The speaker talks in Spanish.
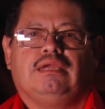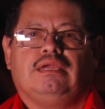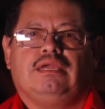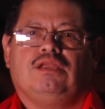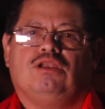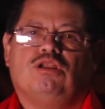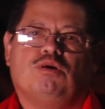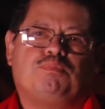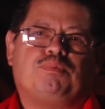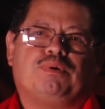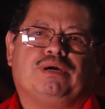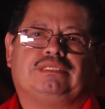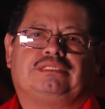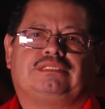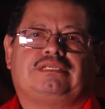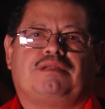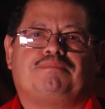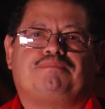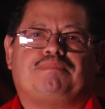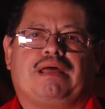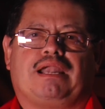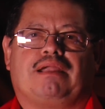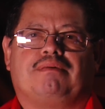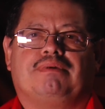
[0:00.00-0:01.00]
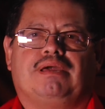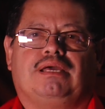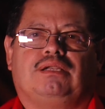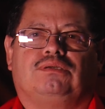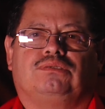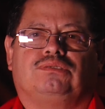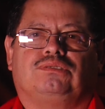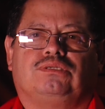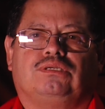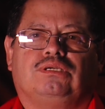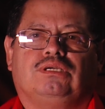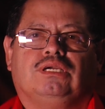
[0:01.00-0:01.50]
Y no puede ser para
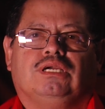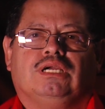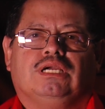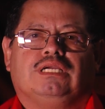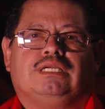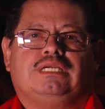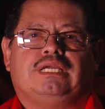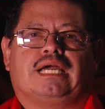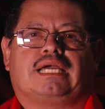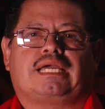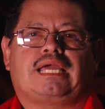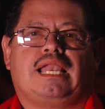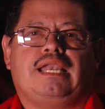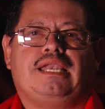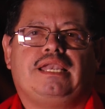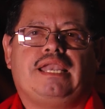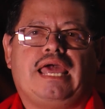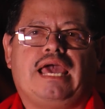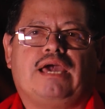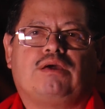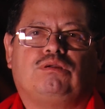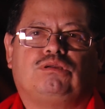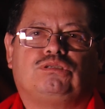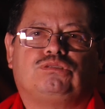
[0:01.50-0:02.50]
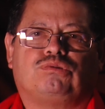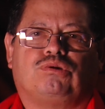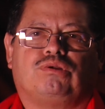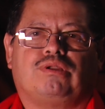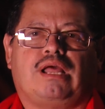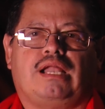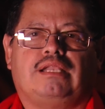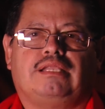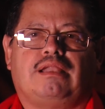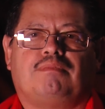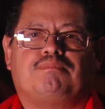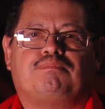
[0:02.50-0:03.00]
menos, ya que el negro
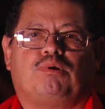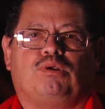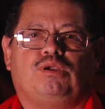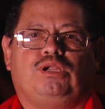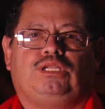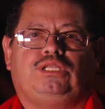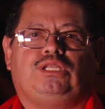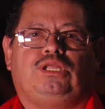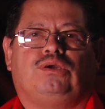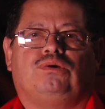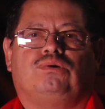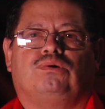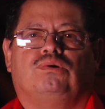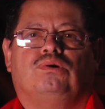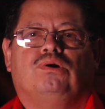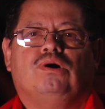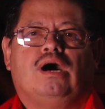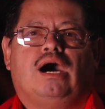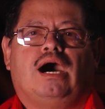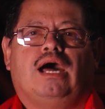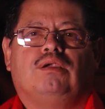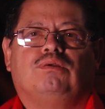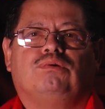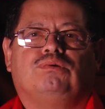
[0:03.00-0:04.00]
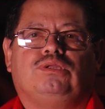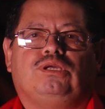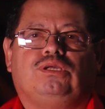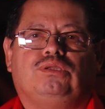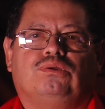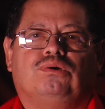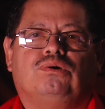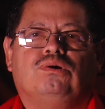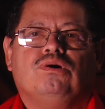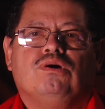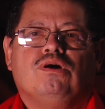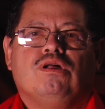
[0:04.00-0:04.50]
historial del político
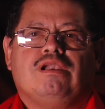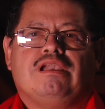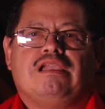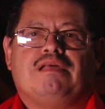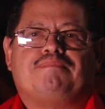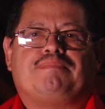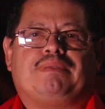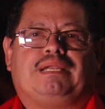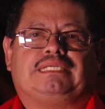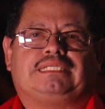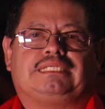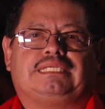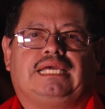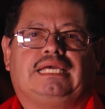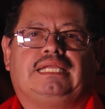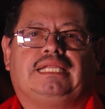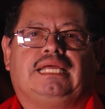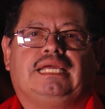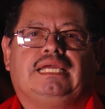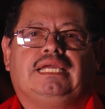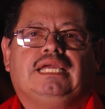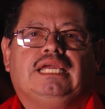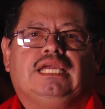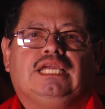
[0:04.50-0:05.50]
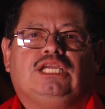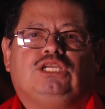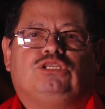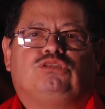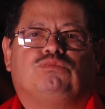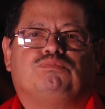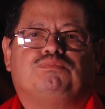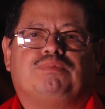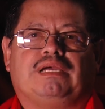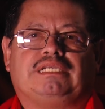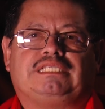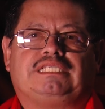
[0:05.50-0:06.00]
aludido le precede y
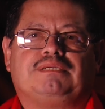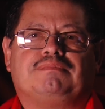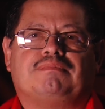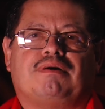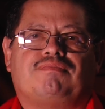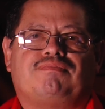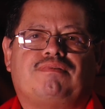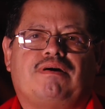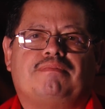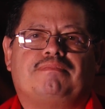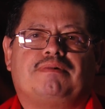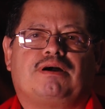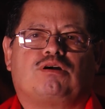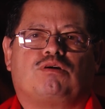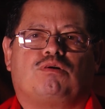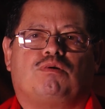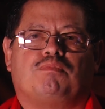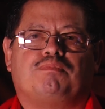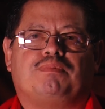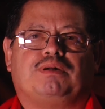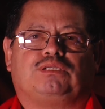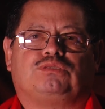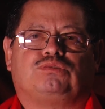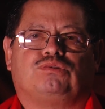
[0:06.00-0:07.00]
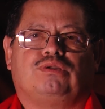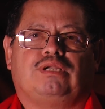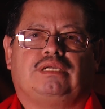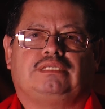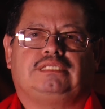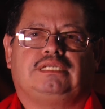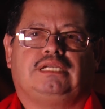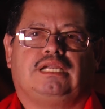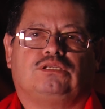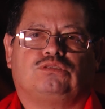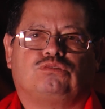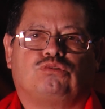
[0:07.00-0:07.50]
su pésima fama como persona
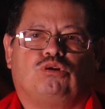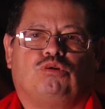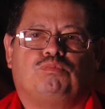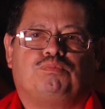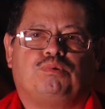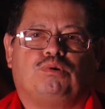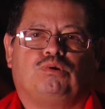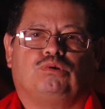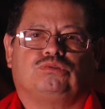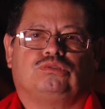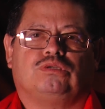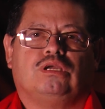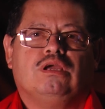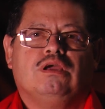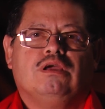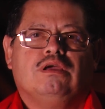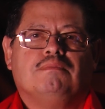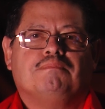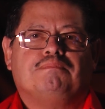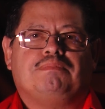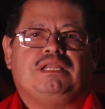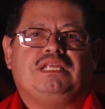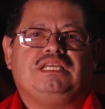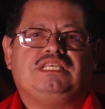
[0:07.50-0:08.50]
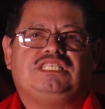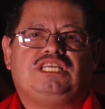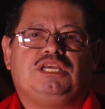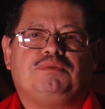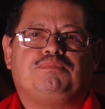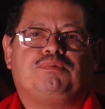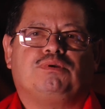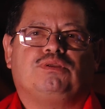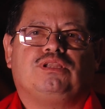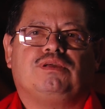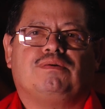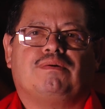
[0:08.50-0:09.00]
sin escrúpulos,
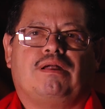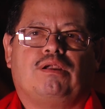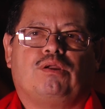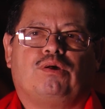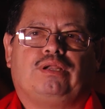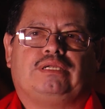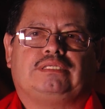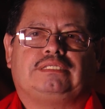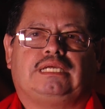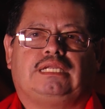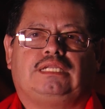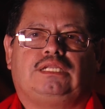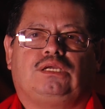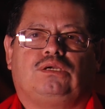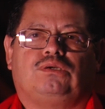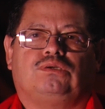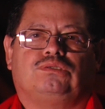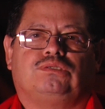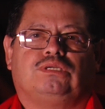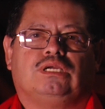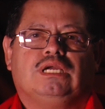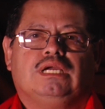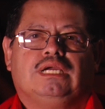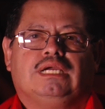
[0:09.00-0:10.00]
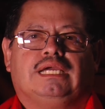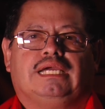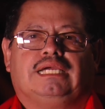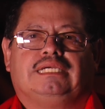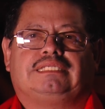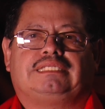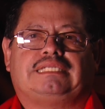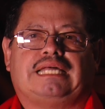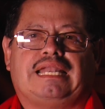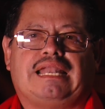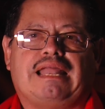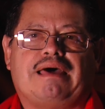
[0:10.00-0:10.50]
principios ni valores éticos
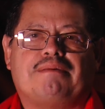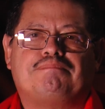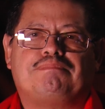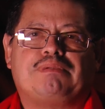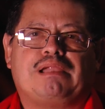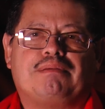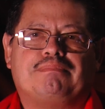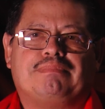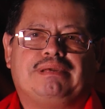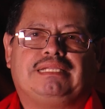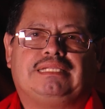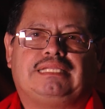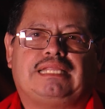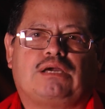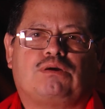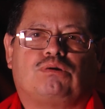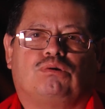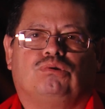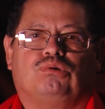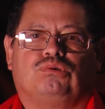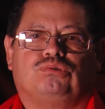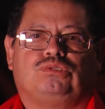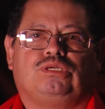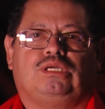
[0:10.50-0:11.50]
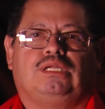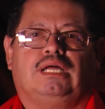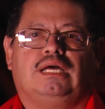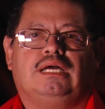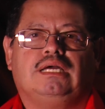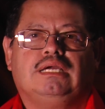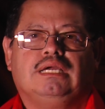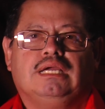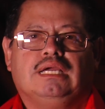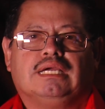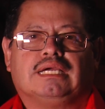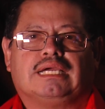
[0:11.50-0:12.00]
es tan ampliamente conocida
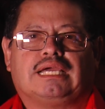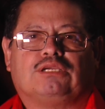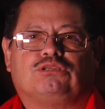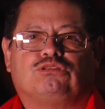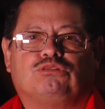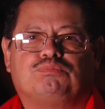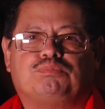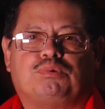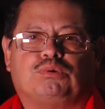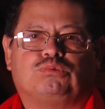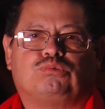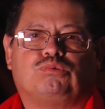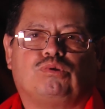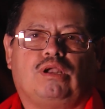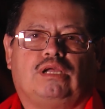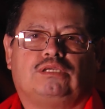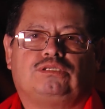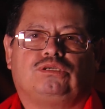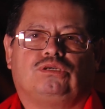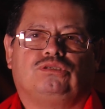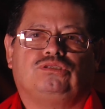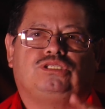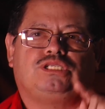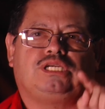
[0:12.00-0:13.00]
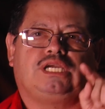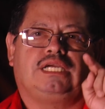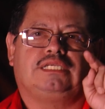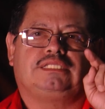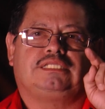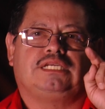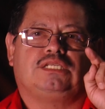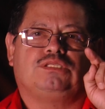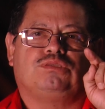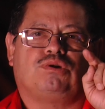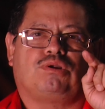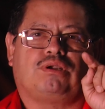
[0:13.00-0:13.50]
que su postulación sigue
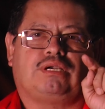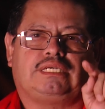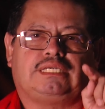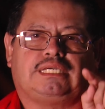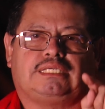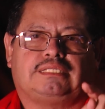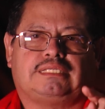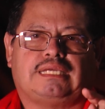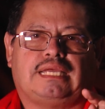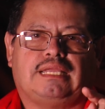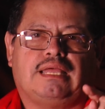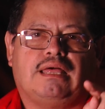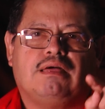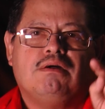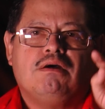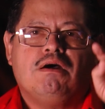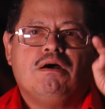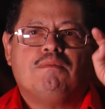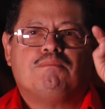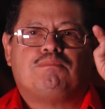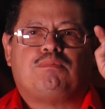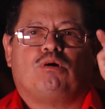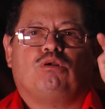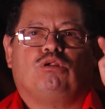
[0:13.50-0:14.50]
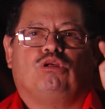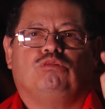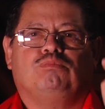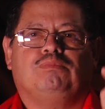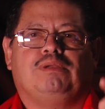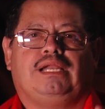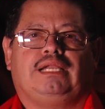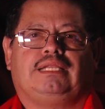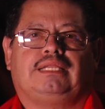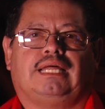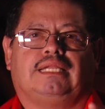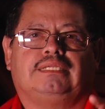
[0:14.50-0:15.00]
siendo rechazada por los
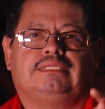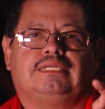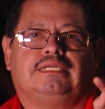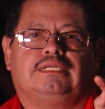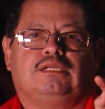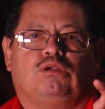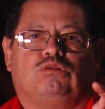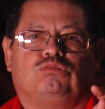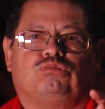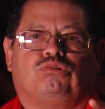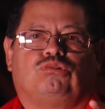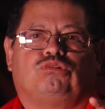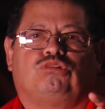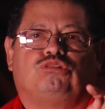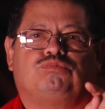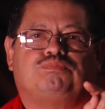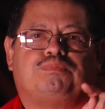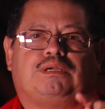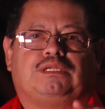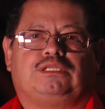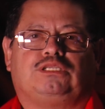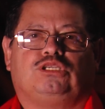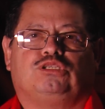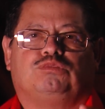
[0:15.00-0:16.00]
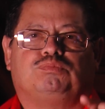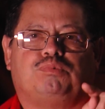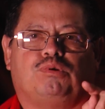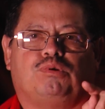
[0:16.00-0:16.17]
militantes de los otros partidos